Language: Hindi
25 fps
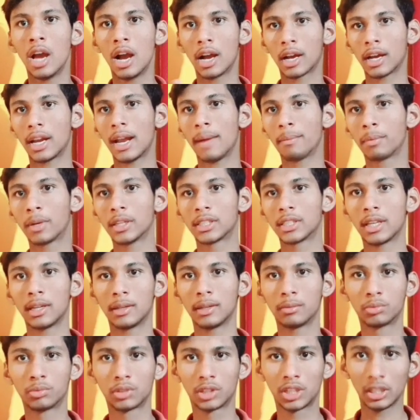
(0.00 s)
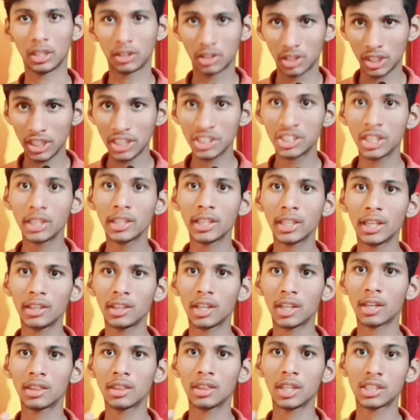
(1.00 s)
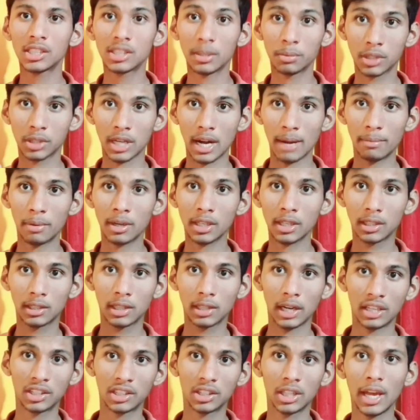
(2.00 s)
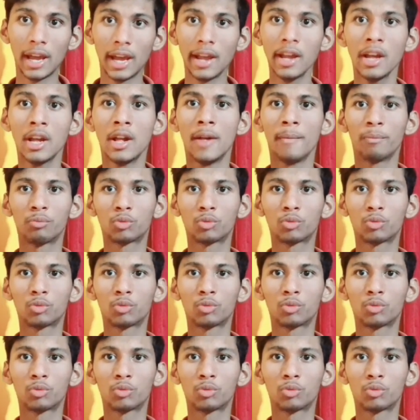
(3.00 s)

अगर आपके साथ तीस दिन के अंदर अंदर सब्सक्राइबर घटते हैं